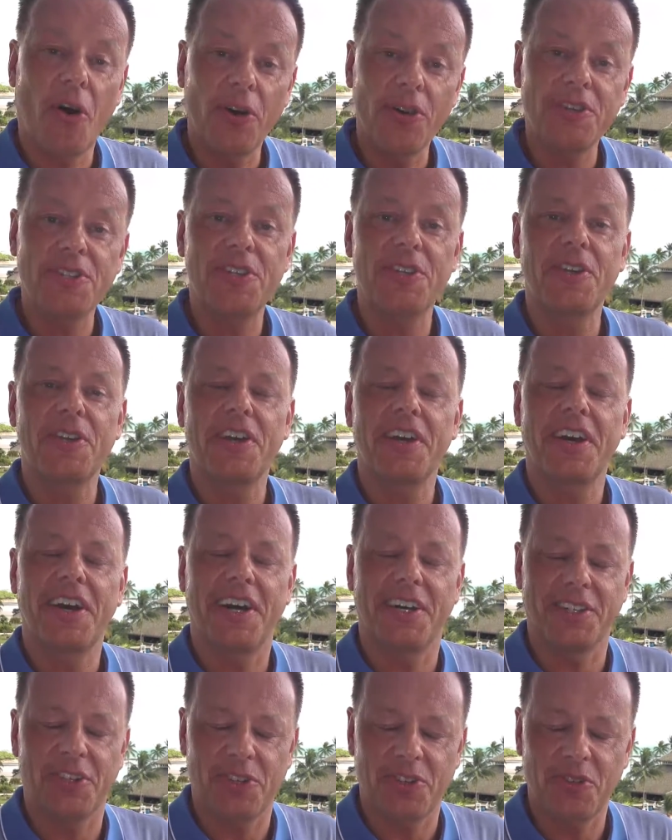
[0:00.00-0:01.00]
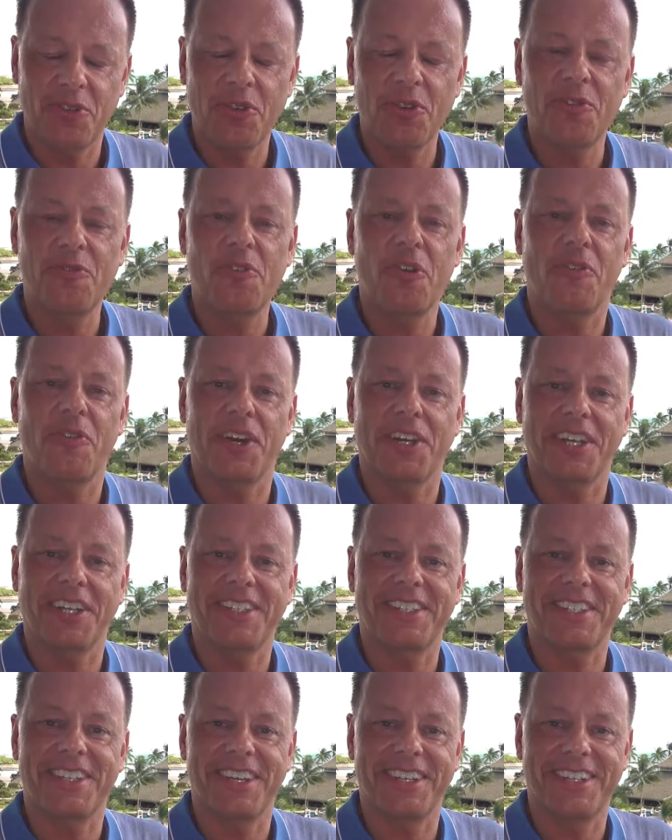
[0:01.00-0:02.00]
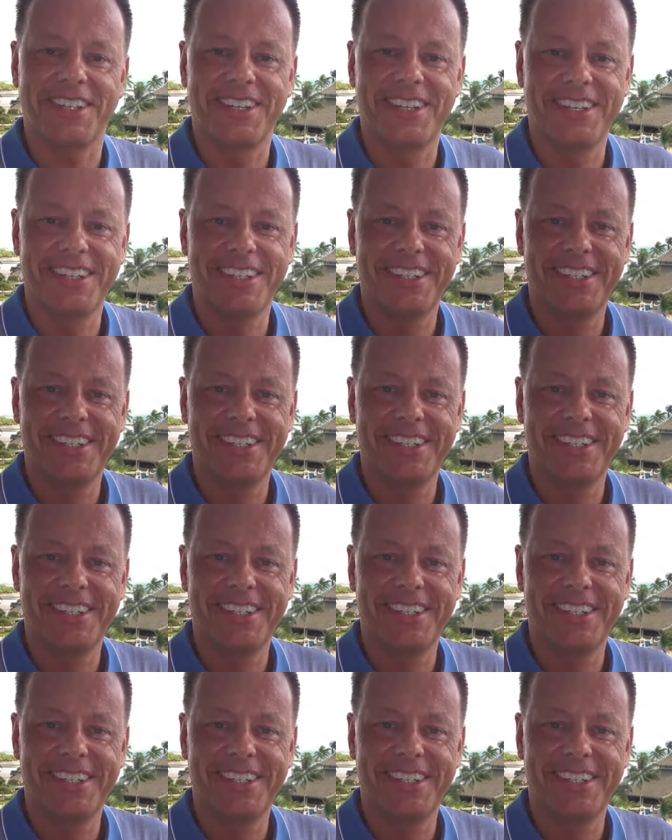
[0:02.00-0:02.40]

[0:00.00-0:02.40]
Euch eine schöne Vorweihnachtszeit.